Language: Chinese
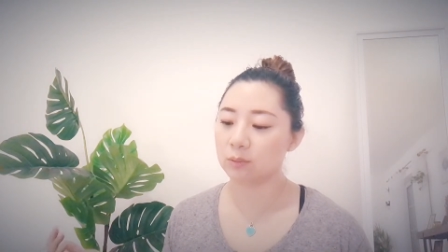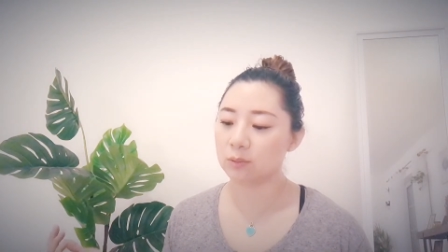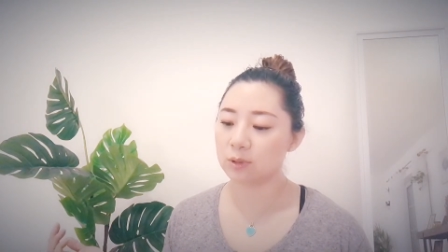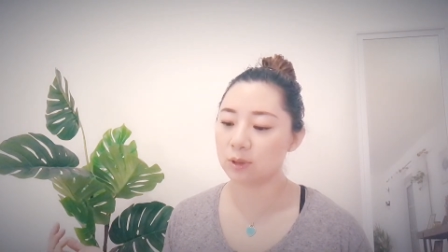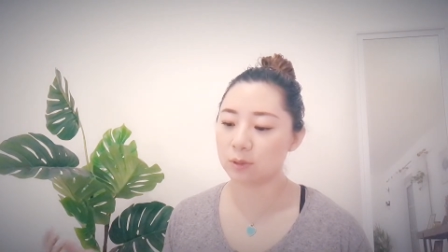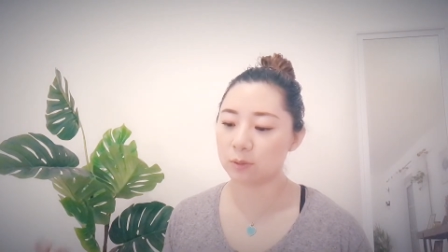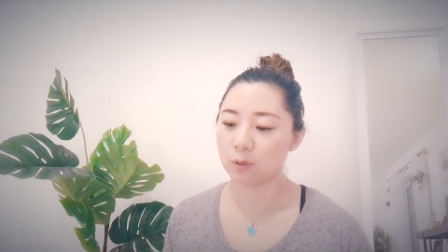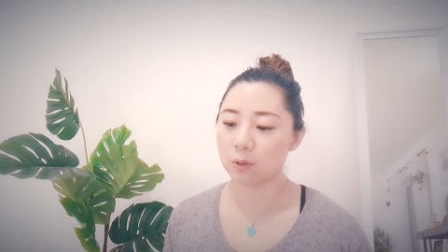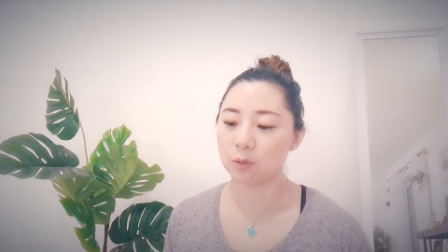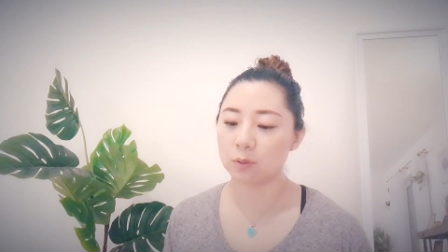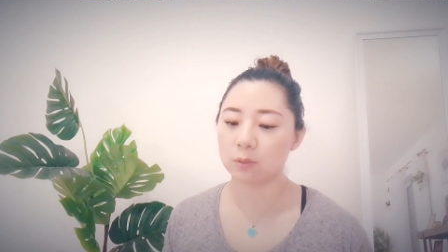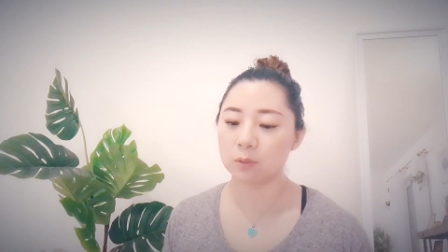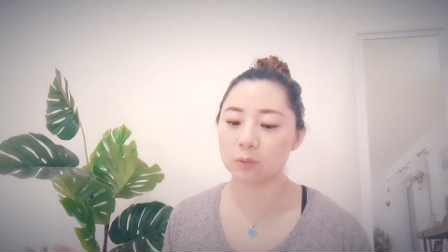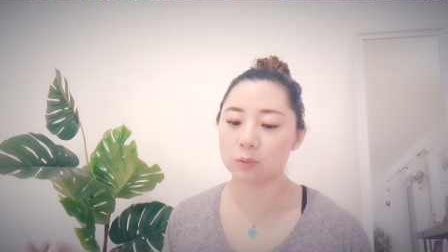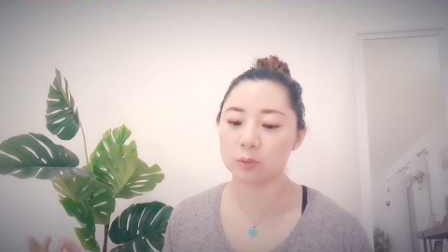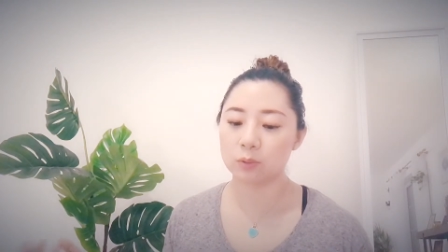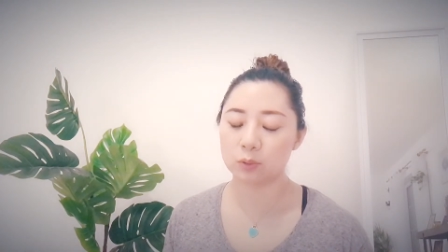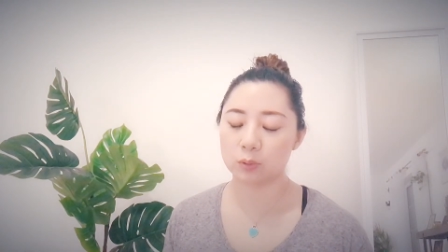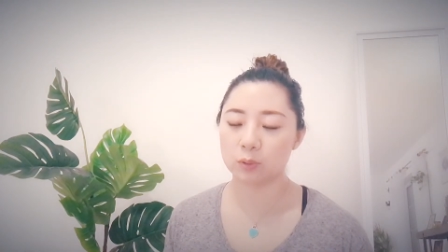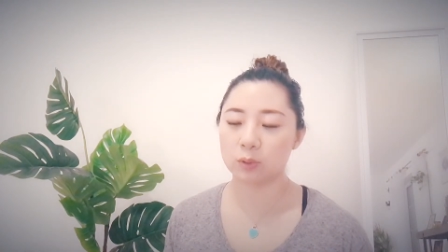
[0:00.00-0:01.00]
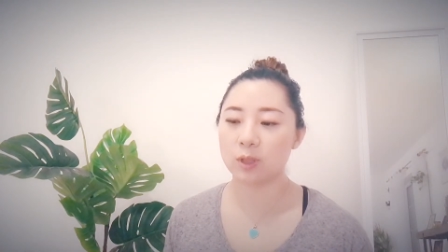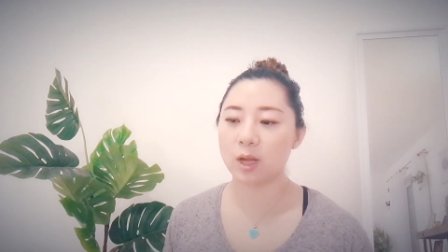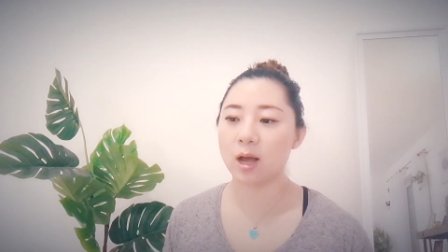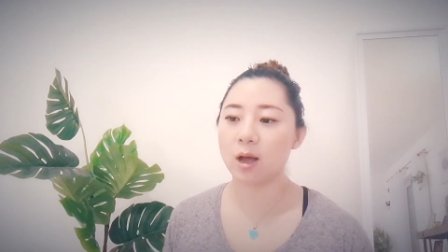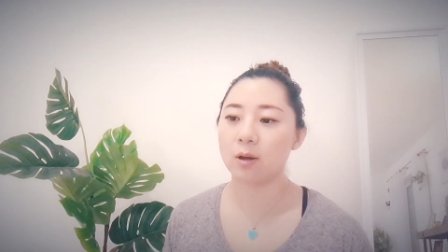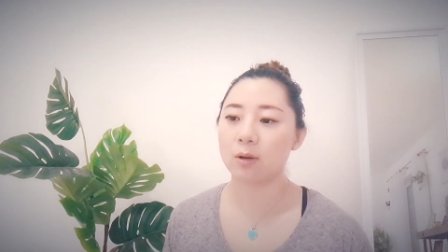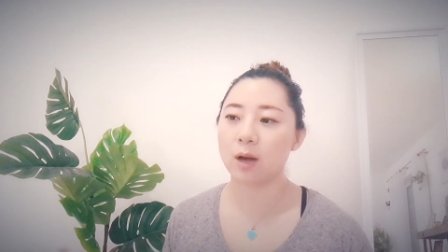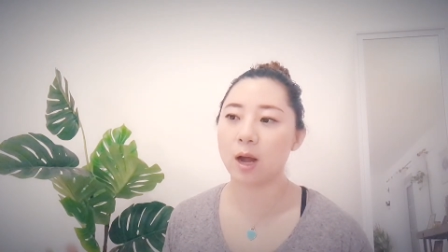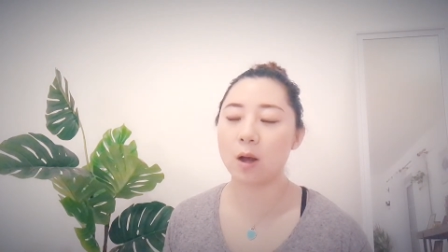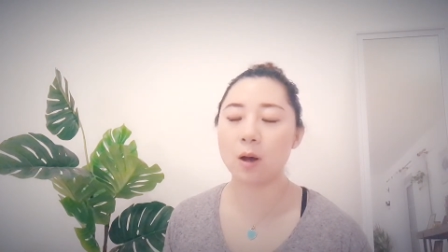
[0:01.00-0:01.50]
这种渠
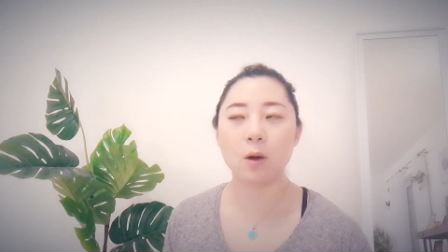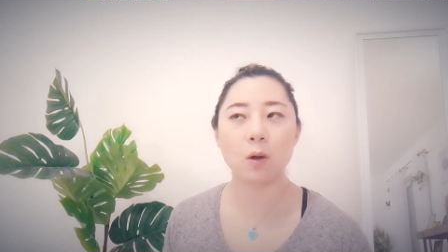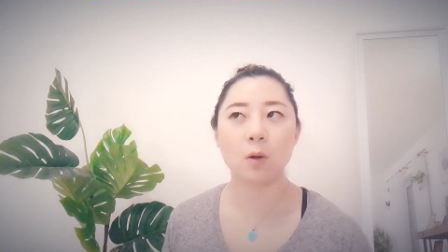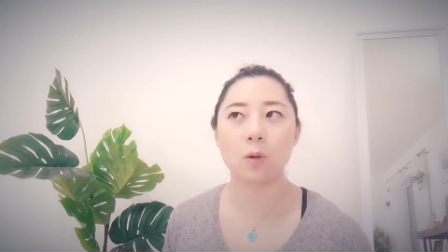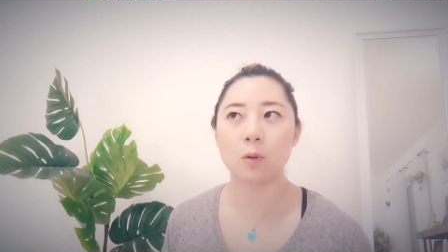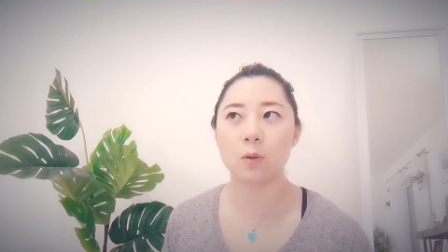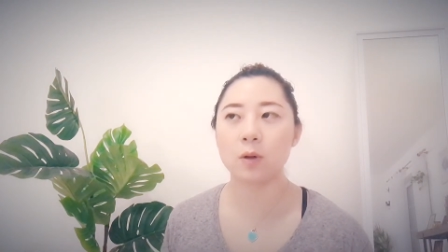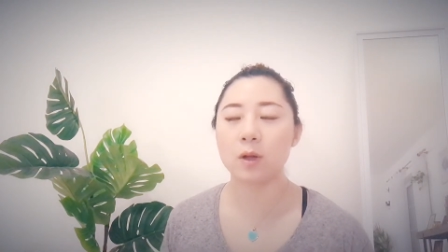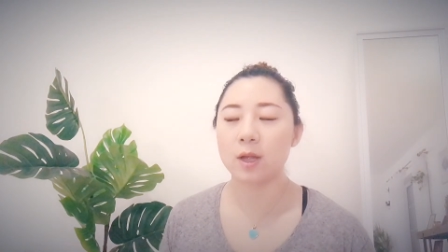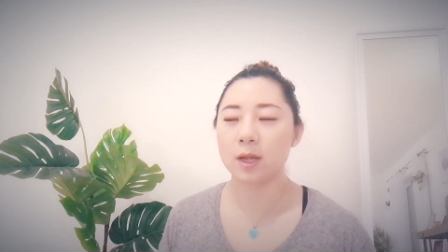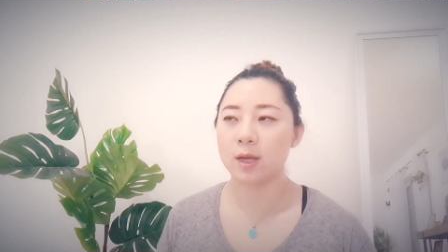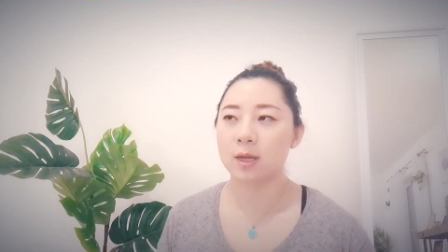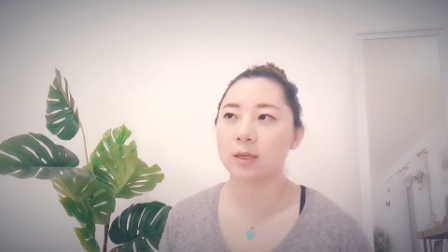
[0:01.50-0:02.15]
道，然后